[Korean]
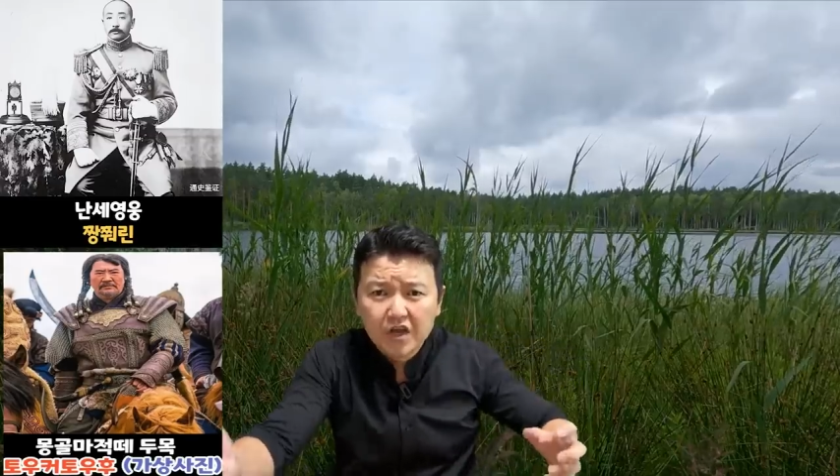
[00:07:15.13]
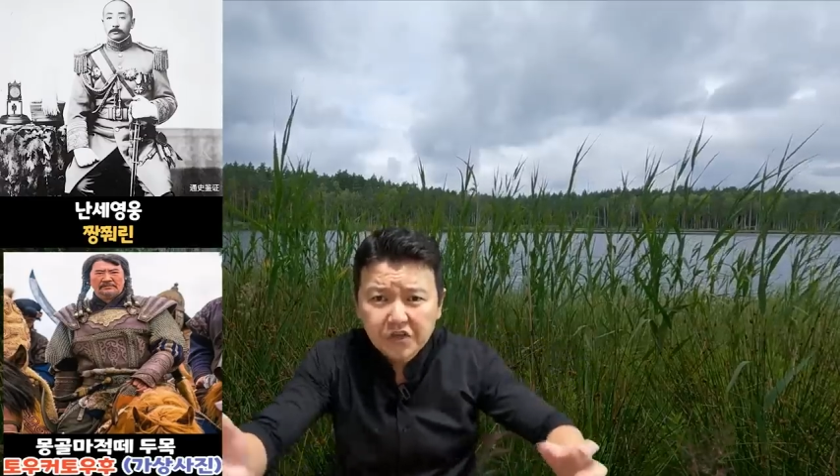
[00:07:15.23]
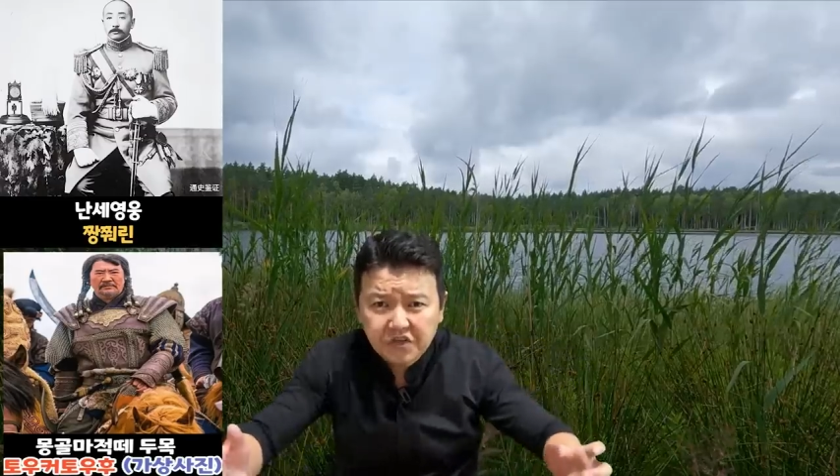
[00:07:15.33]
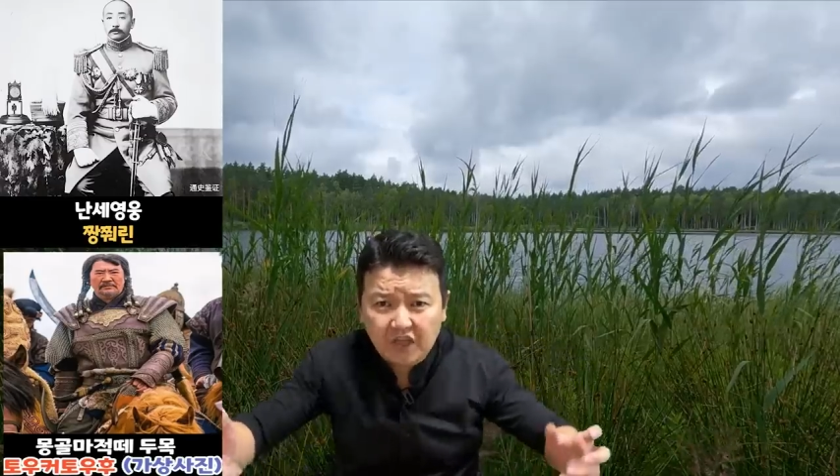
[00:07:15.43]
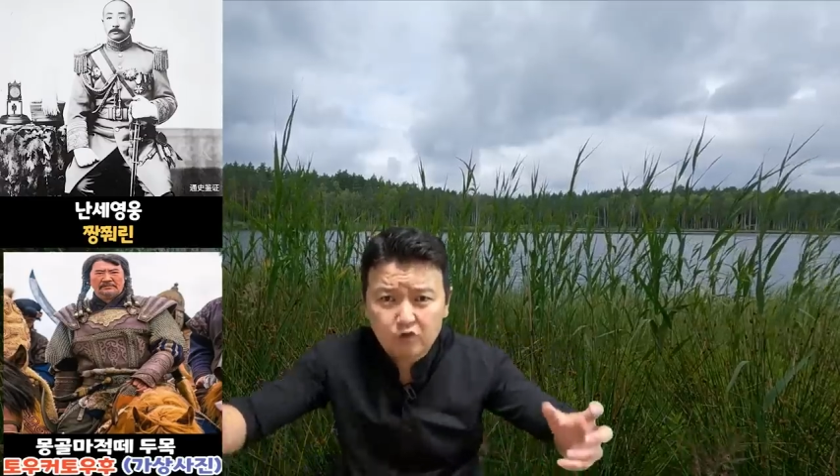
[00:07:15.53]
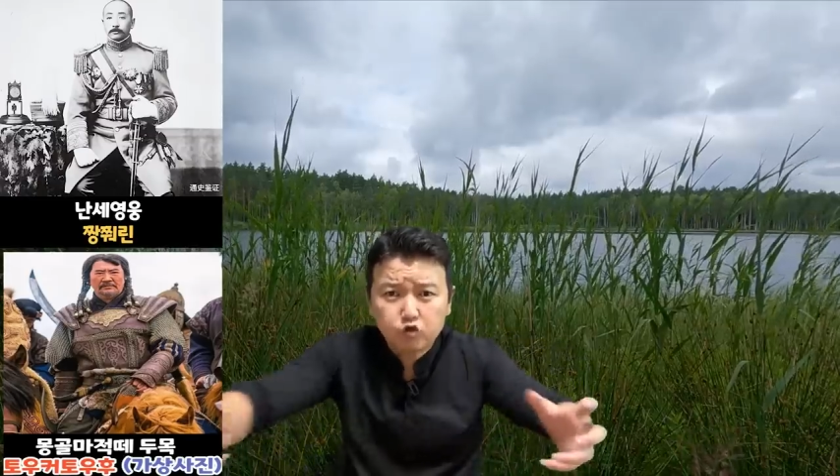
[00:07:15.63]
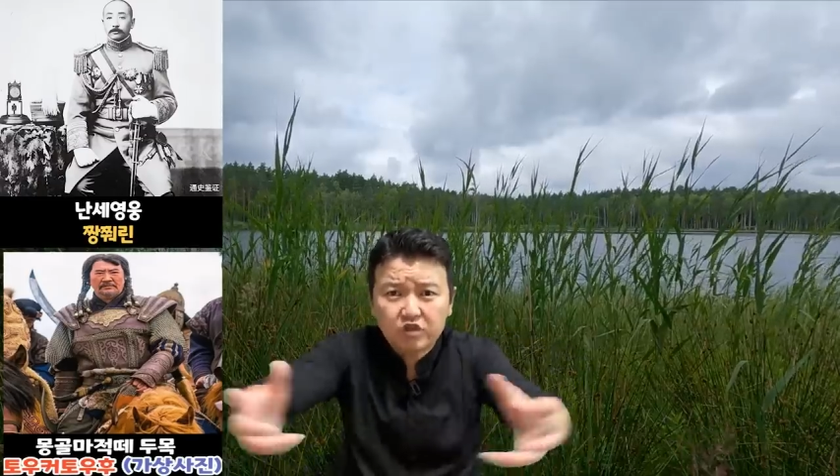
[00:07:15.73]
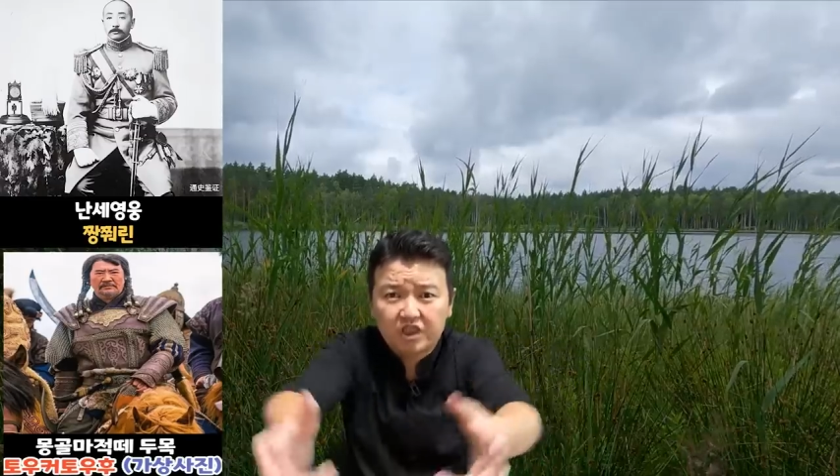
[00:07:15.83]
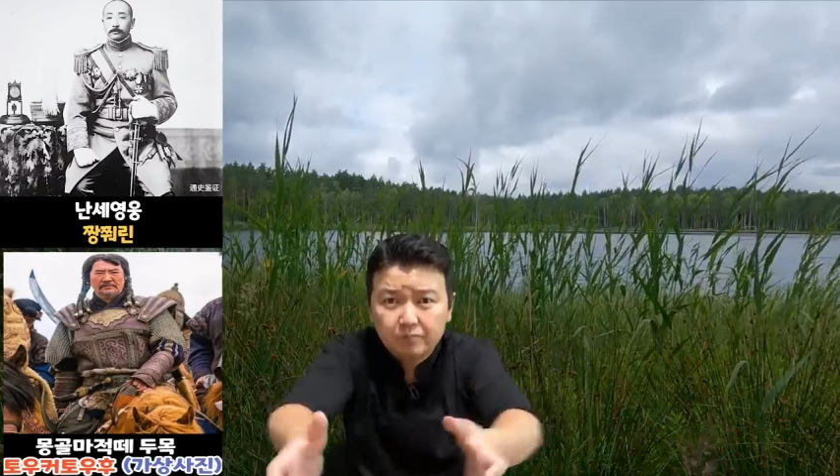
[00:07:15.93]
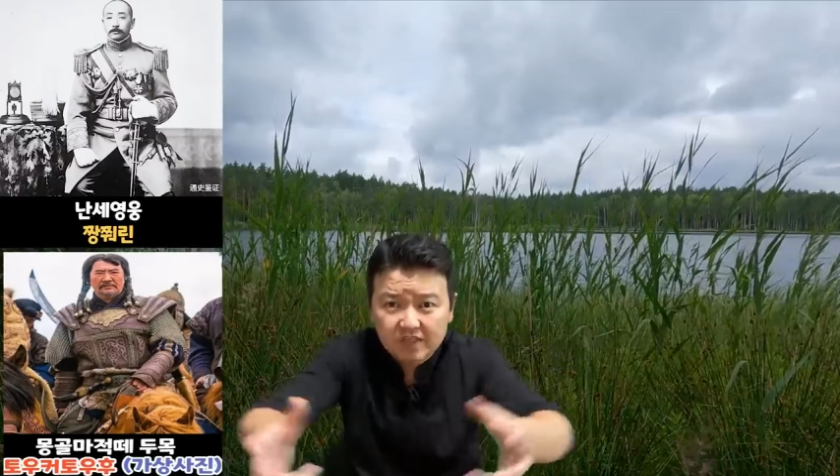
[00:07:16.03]
이 대충
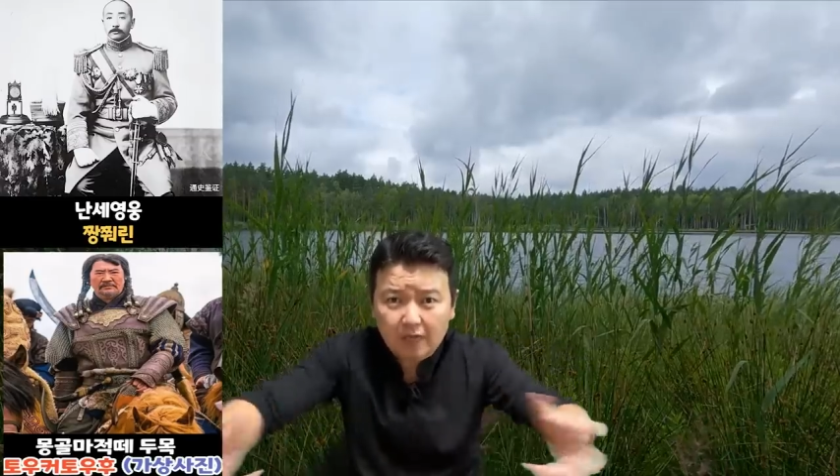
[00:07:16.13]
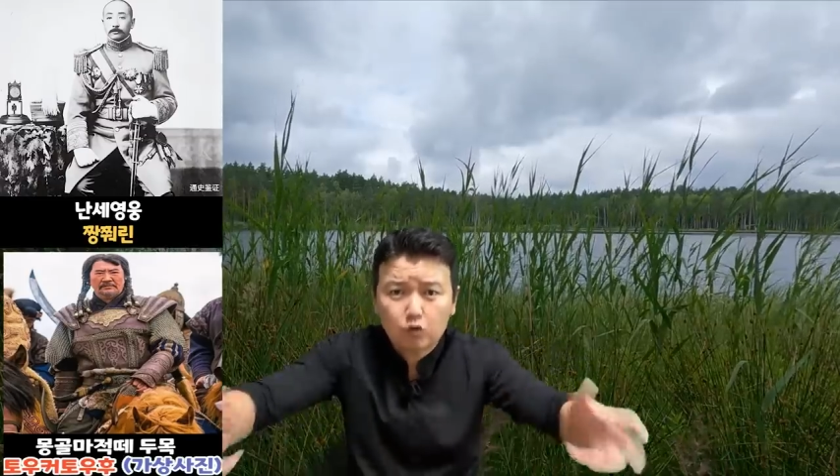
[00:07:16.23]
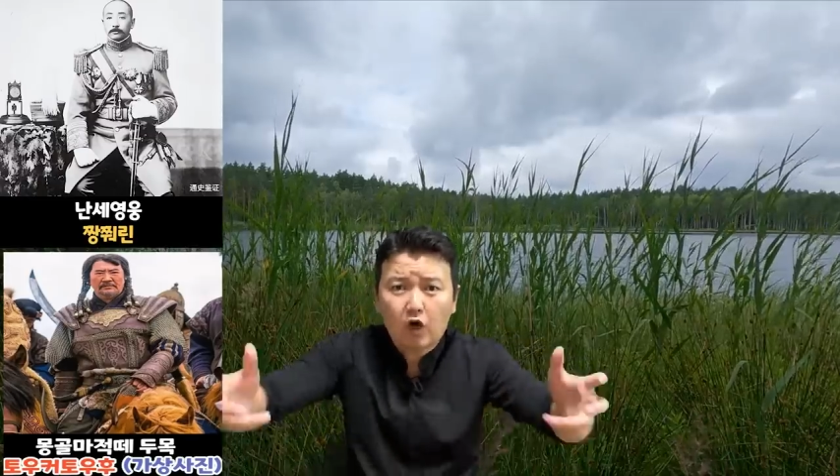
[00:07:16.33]
짐작도